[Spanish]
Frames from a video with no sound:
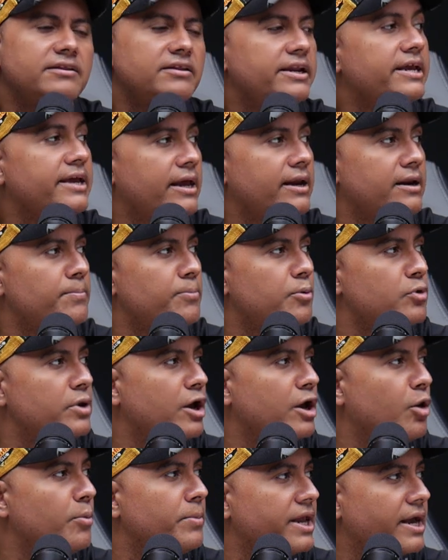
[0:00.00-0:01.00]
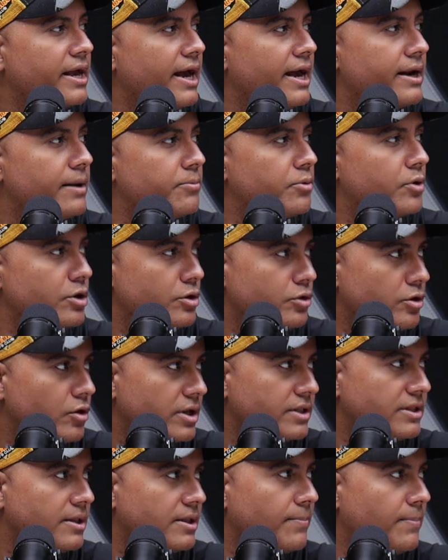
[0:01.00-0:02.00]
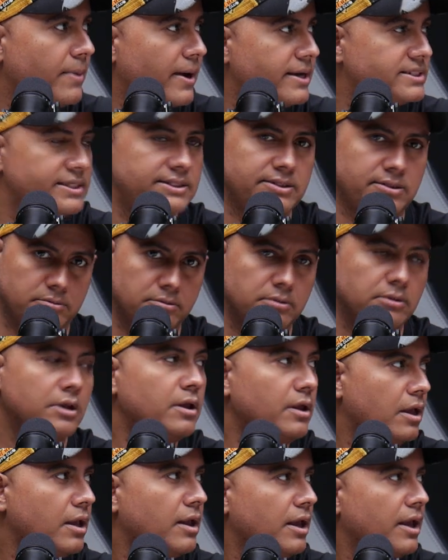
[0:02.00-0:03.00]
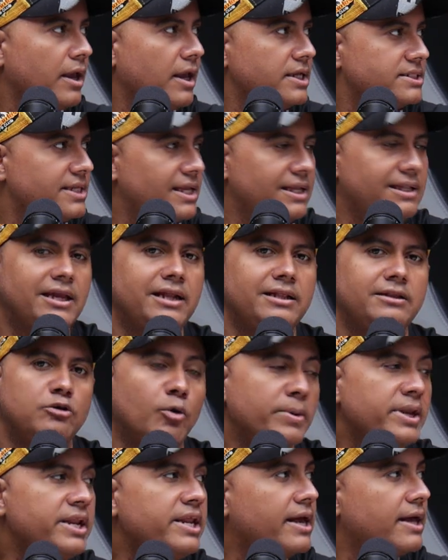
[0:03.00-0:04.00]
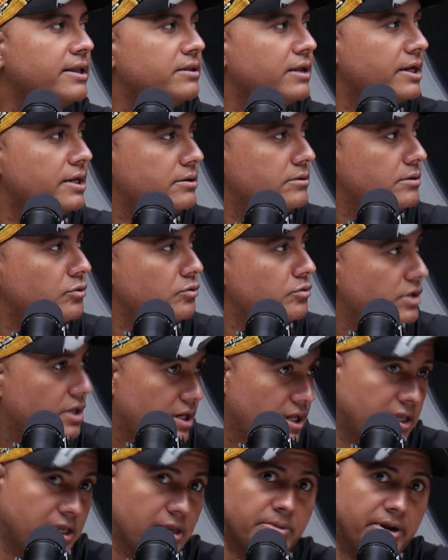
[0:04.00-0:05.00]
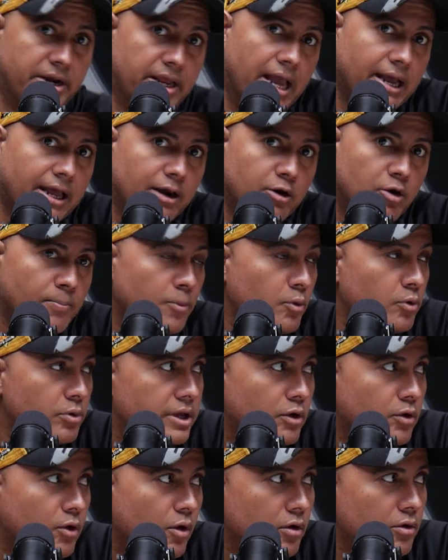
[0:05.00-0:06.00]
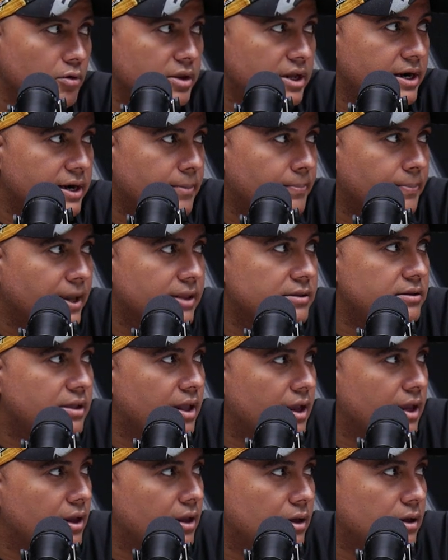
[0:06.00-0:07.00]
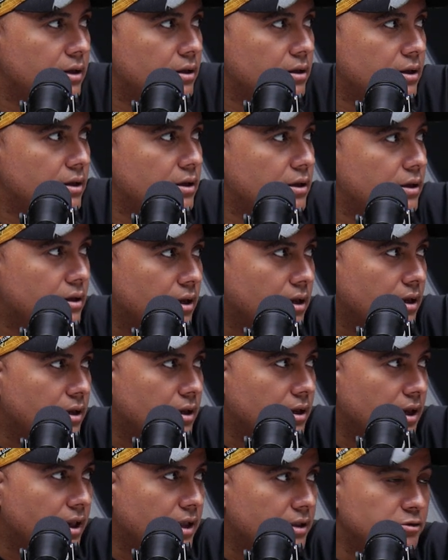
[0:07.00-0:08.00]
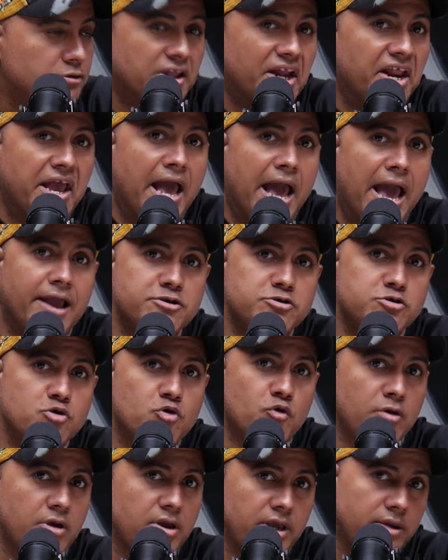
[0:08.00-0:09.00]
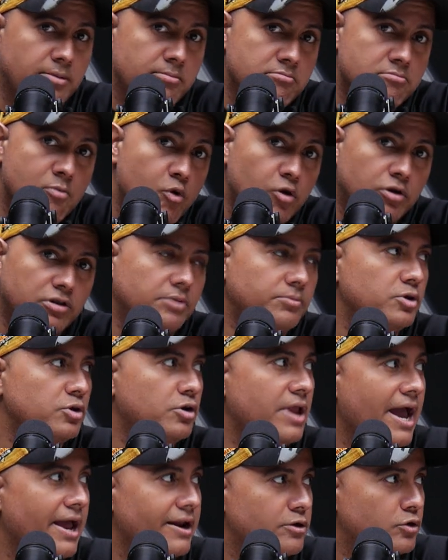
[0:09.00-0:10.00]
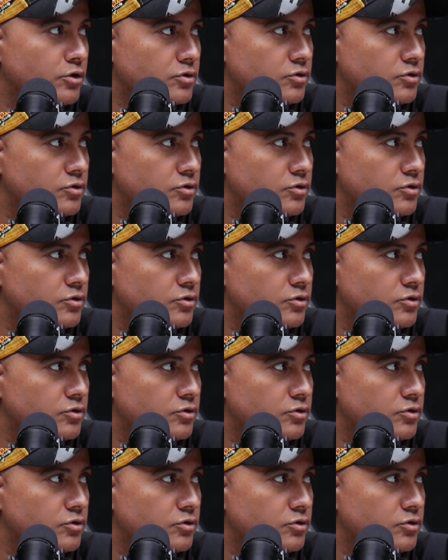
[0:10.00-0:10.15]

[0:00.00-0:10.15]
Dream en República Dominicana, porque yo digo que este país es es el del Dominican Dream, que un tigre que maneja carro público de repente eh, en tres años es multimillonario.